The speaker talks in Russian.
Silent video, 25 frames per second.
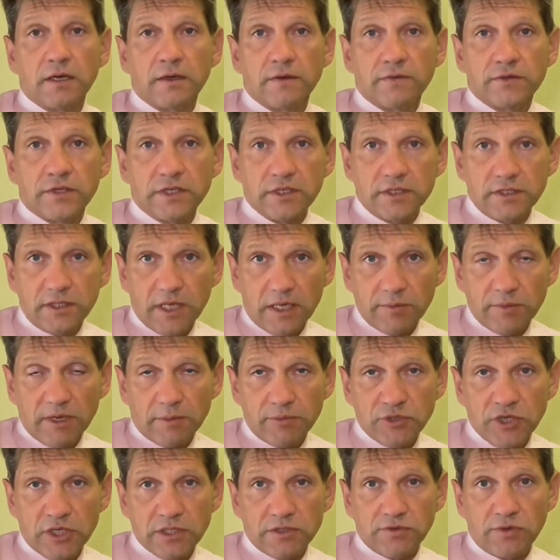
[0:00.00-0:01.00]
В системе
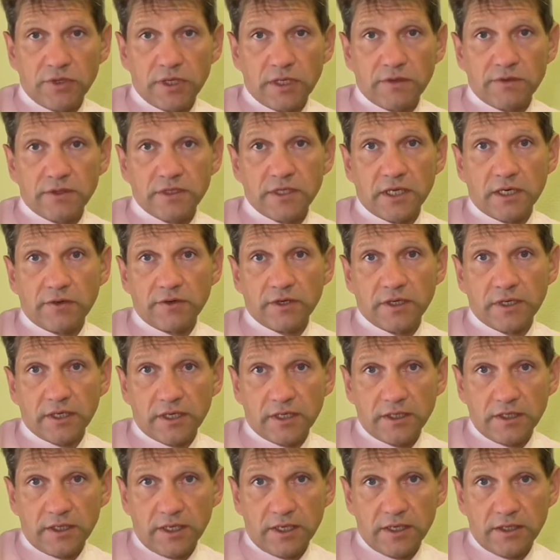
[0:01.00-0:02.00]
общественного
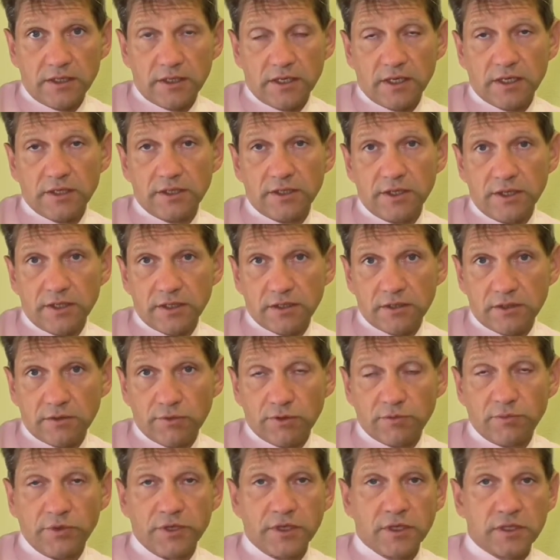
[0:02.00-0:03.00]
здравоохранения
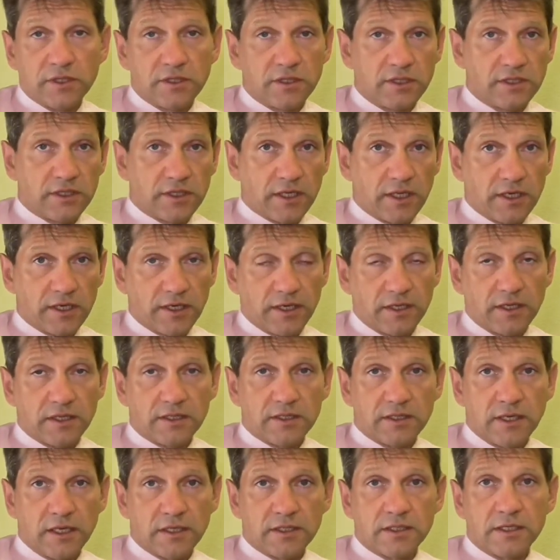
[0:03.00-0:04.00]
действуют медицинские
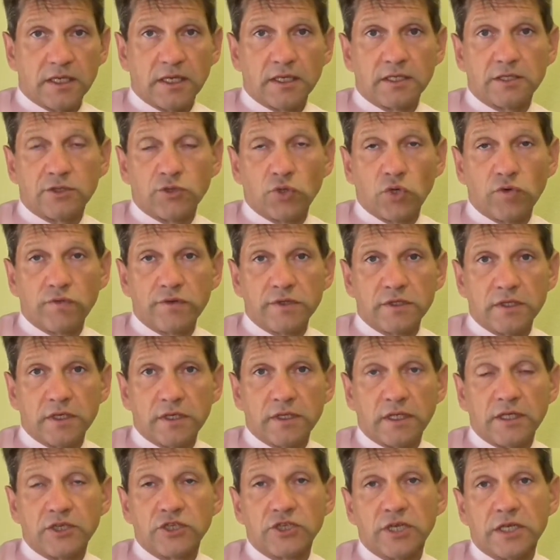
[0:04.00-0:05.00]
организации, основанные
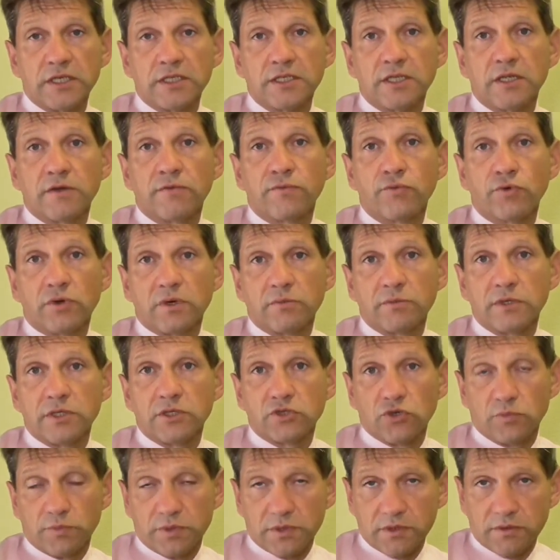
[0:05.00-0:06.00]
на частной форме
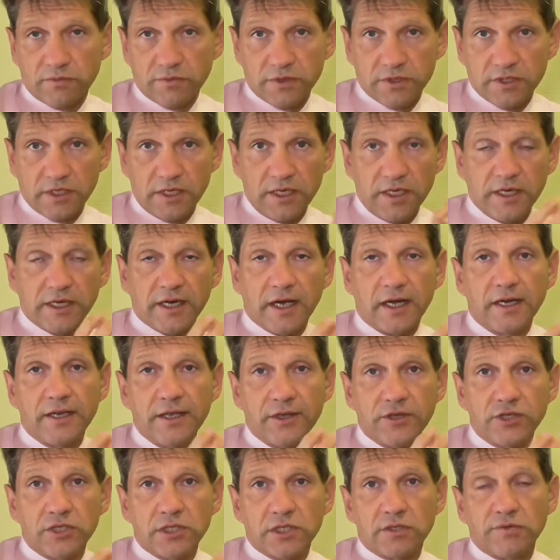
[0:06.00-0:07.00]
собственности. Их
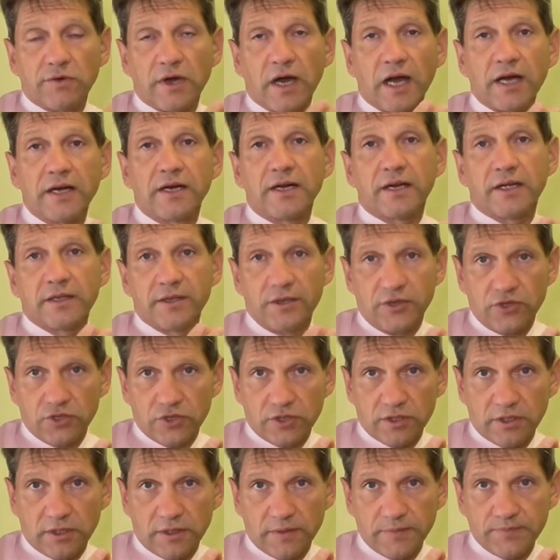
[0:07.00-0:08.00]
количество
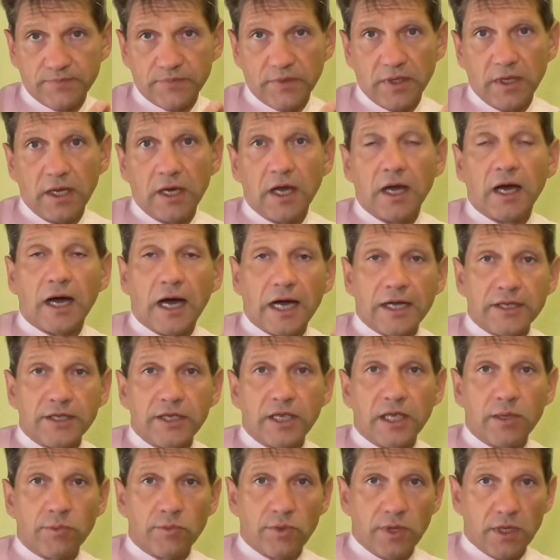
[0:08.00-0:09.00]
ограничено.
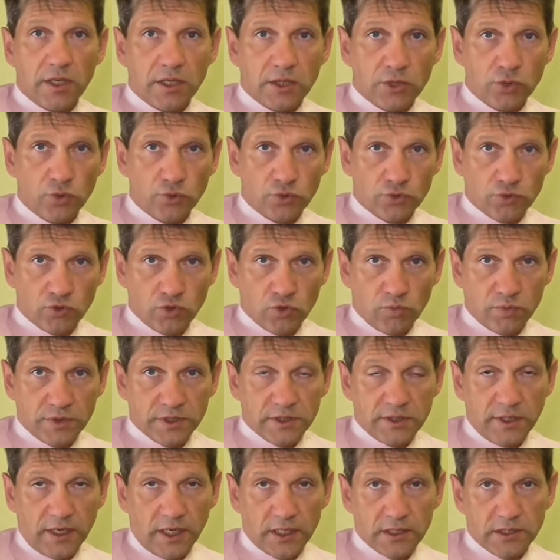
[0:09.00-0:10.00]
Они имеют доступ к
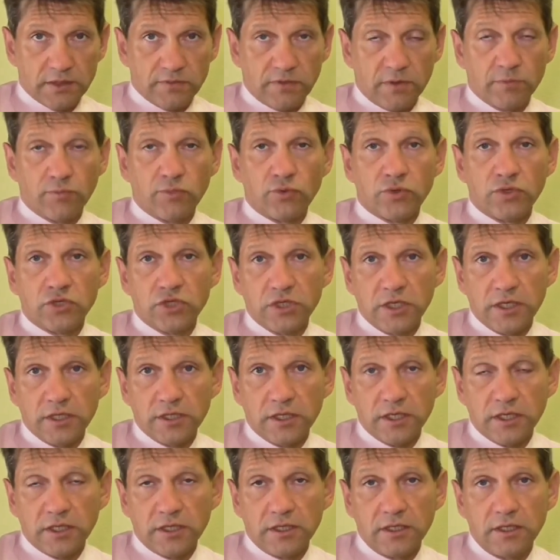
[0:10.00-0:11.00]
средствам
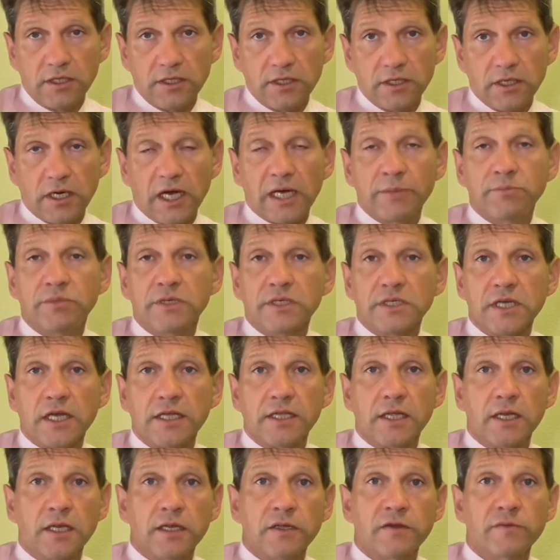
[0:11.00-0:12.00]
бюджета и
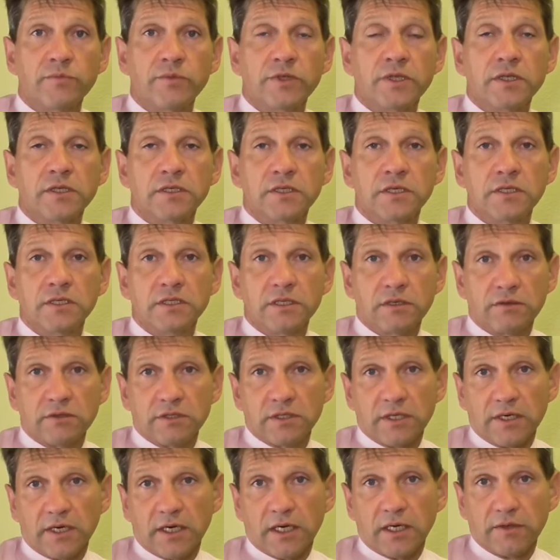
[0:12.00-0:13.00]
обязательного медицинского
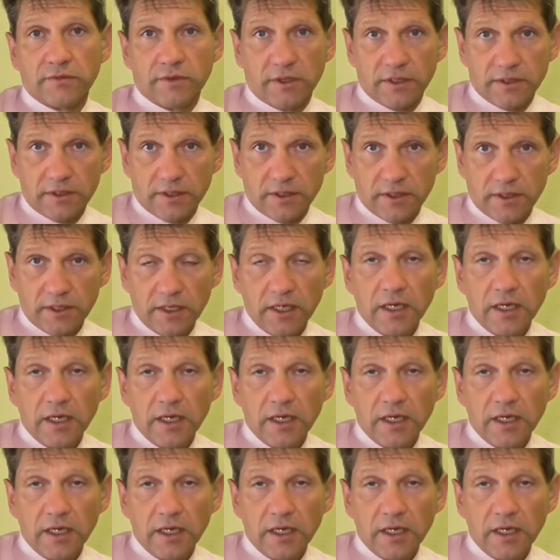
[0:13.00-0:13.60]
страхования.